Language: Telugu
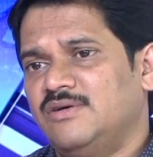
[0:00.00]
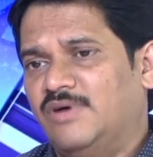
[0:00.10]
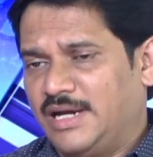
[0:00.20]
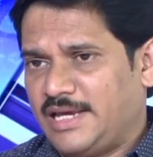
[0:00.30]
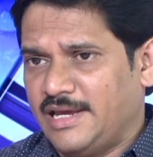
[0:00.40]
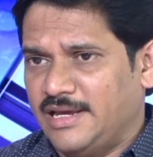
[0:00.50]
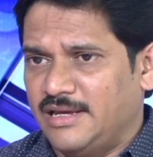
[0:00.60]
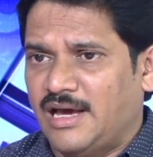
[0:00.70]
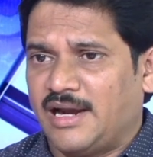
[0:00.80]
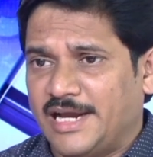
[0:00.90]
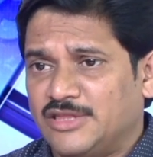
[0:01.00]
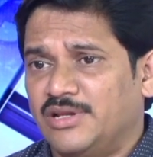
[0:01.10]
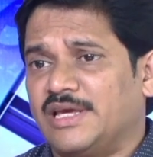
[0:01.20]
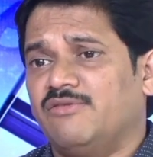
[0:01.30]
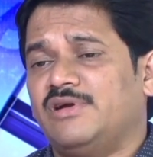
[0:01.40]
వాళ్ళకి ఆ
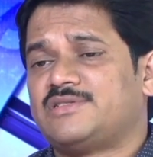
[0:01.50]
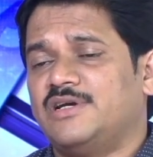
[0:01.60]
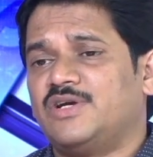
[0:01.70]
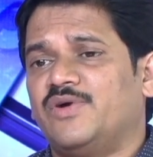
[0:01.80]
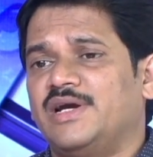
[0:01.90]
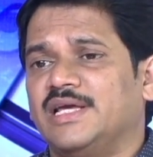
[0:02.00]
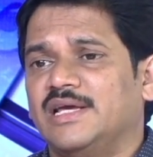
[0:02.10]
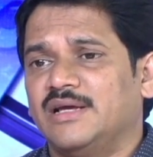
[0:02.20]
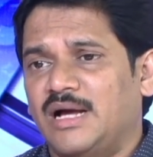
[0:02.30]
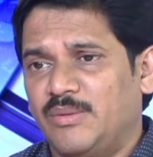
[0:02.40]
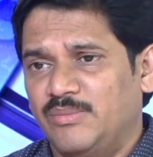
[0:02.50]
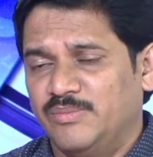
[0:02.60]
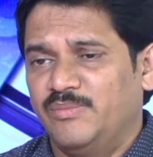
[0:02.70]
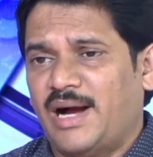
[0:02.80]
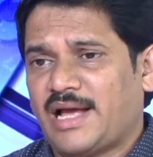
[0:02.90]
రైతులకి ఇవ్వాల్సినటువంటి ఆ
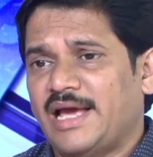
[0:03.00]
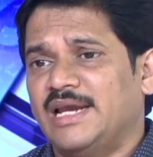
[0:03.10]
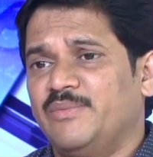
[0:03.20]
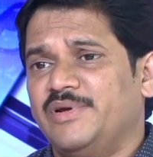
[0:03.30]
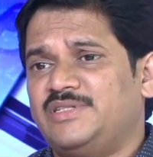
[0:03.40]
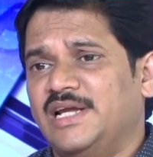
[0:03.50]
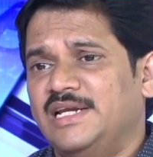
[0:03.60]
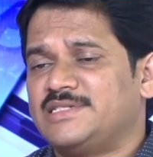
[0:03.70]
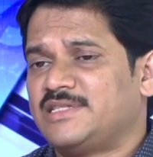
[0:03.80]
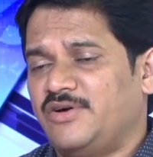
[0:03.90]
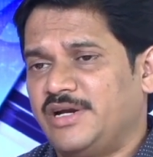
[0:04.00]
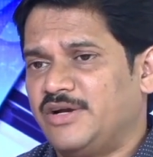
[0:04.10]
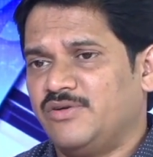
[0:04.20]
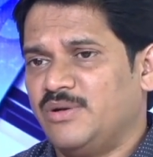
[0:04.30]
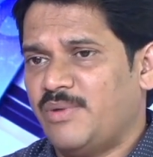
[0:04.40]
బకాయిల్ని మేము చెల్లిస్తాం
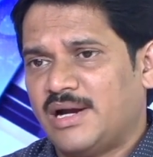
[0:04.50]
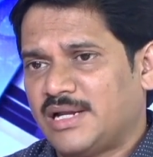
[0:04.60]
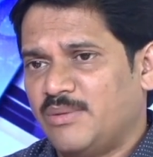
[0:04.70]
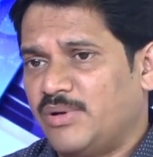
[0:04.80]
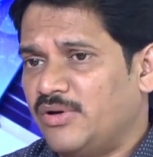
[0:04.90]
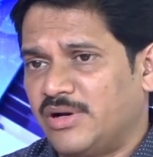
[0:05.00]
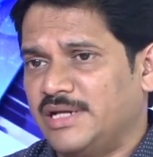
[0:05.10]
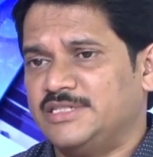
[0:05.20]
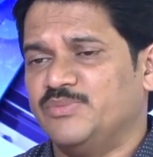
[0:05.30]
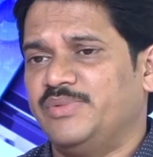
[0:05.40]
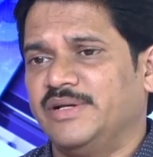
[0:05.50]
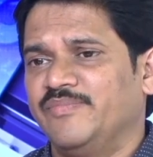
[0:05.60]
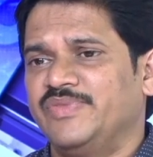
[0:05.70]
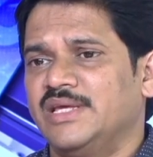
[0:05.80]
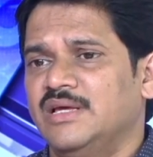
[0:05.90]
అనేటువంటి మాట మనోహర్ గారు చెప్పారు
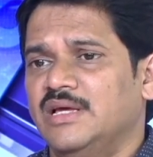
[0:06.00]
hmm.